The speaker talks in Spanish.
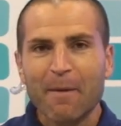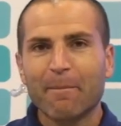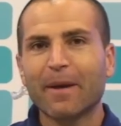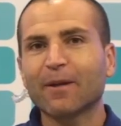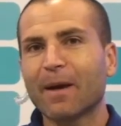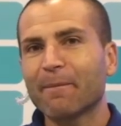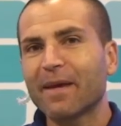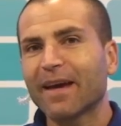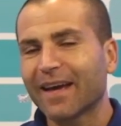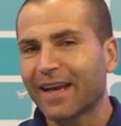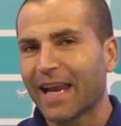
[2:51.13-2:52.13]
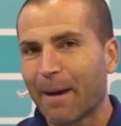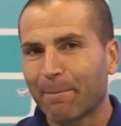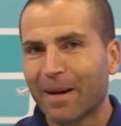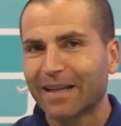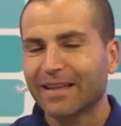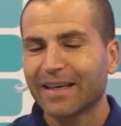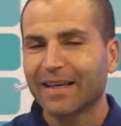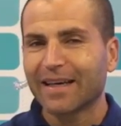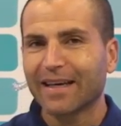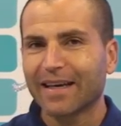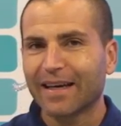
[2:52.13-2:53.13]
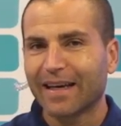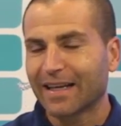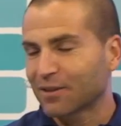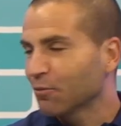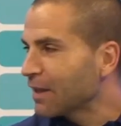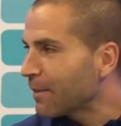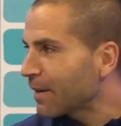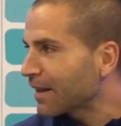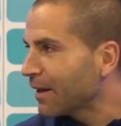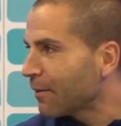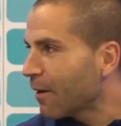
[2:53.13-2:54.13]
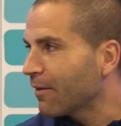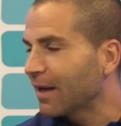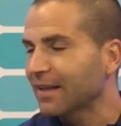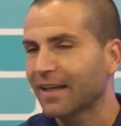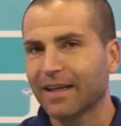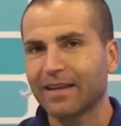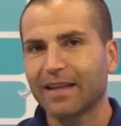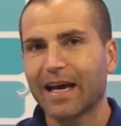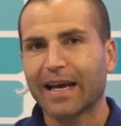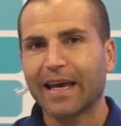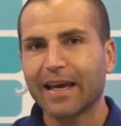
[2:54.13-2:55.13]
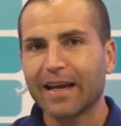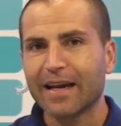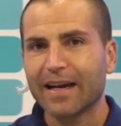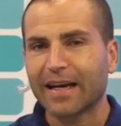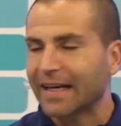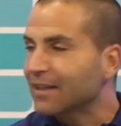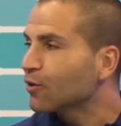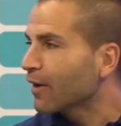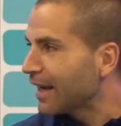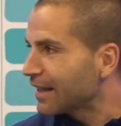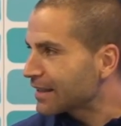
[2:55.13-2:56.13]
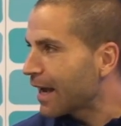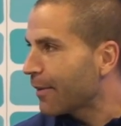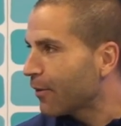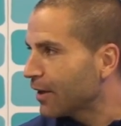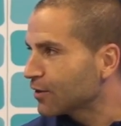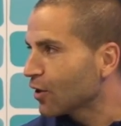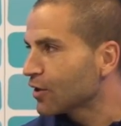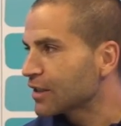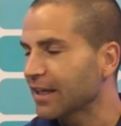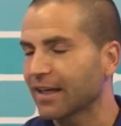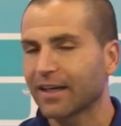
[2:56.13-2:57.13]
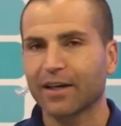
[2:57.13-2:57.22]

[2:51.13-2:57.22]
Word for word: Pero también en la, parte, en la segunda parte vamos a hablar de, aquel reto que lanzábamos entonces.